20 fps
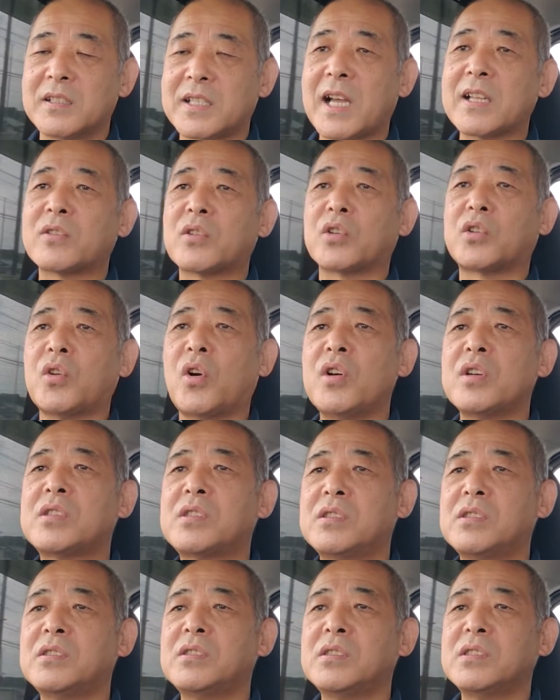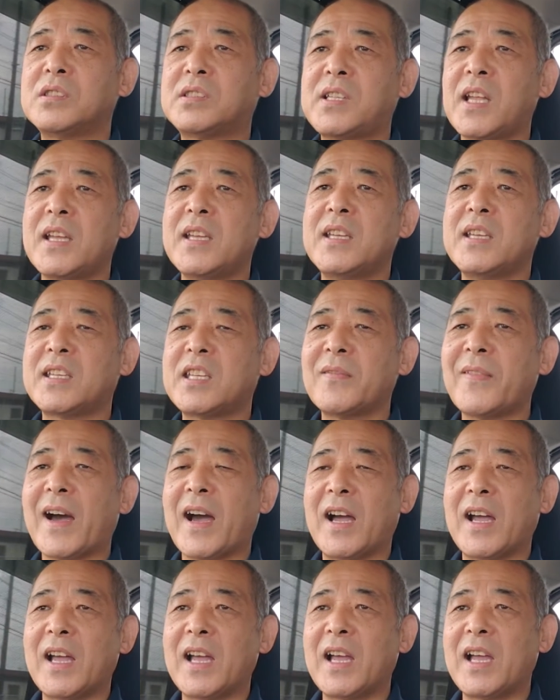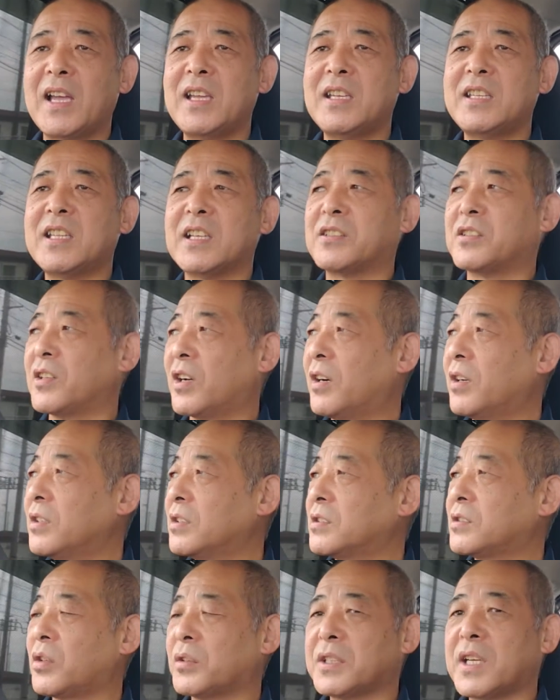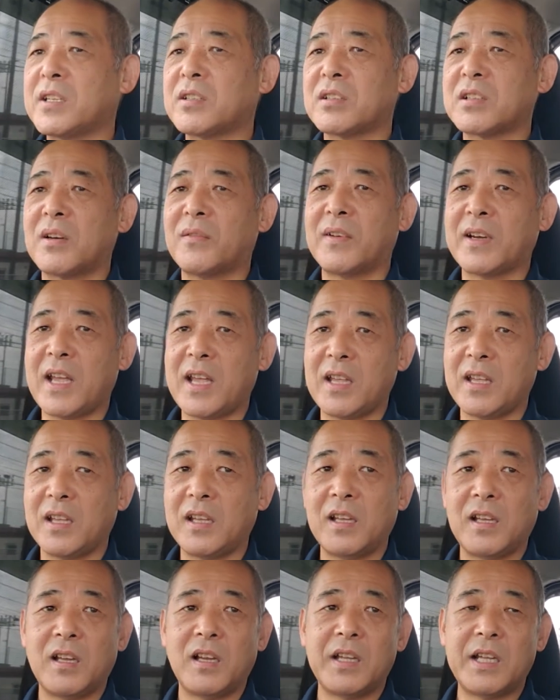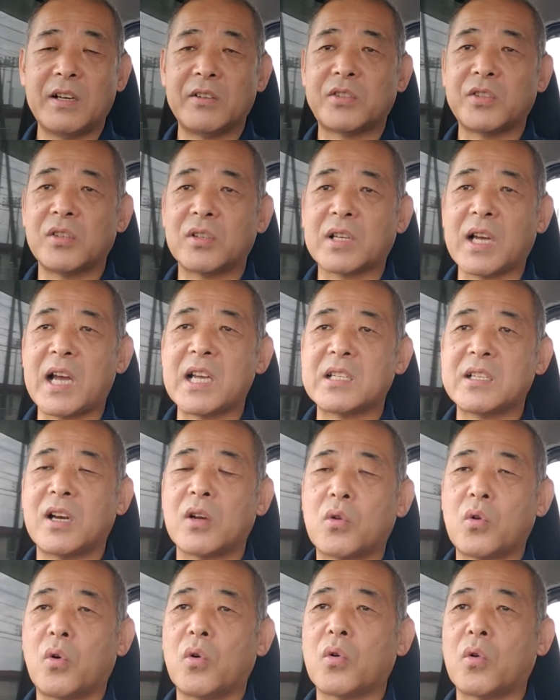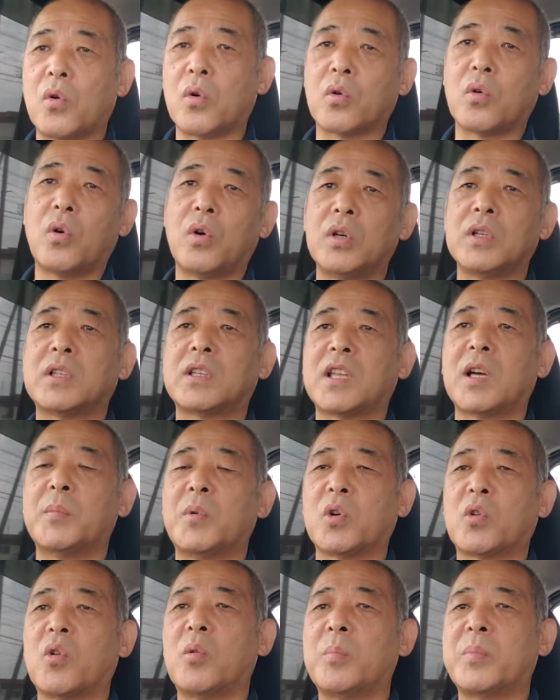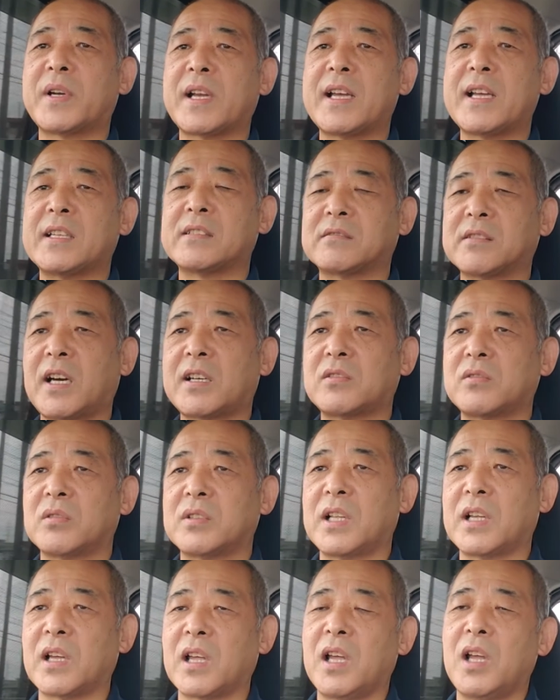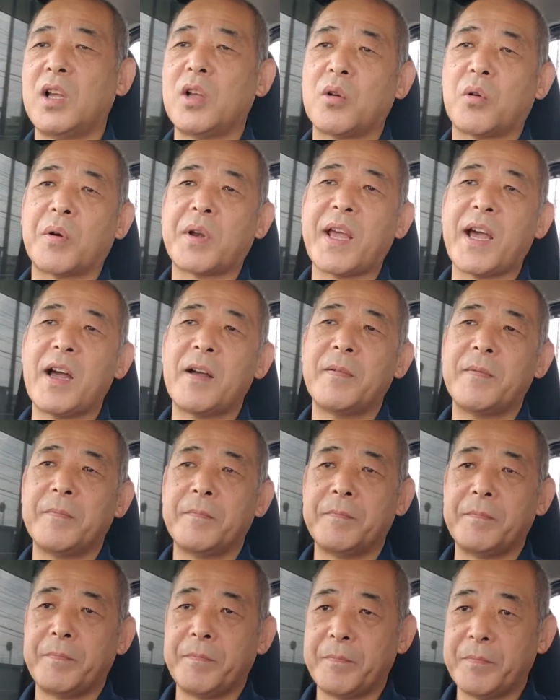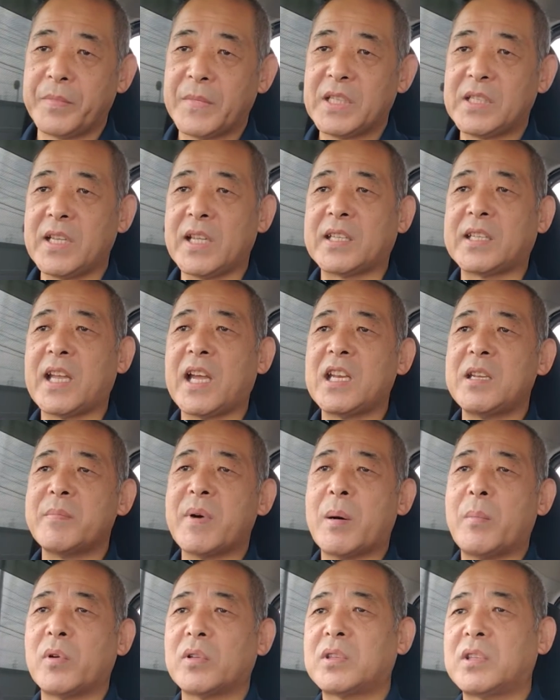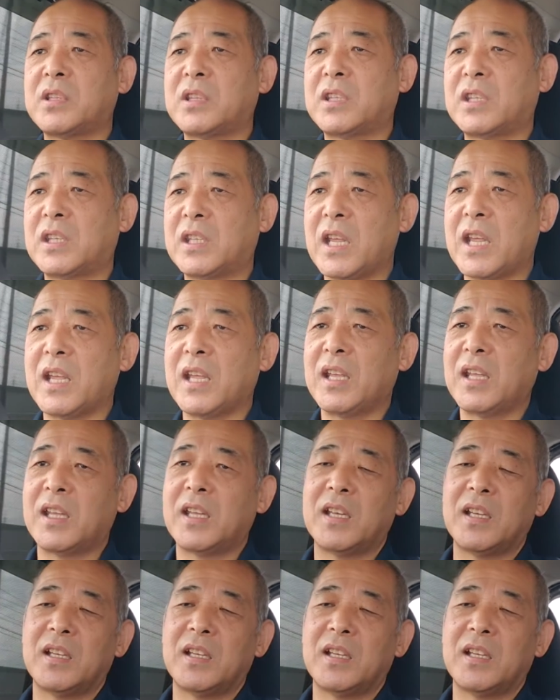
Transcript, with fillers: ちゃんと教育していけばいいですよそんな人ともねうちの会社はこうこうこういったもうコンプライアンスがあるのでこれは絶対に守って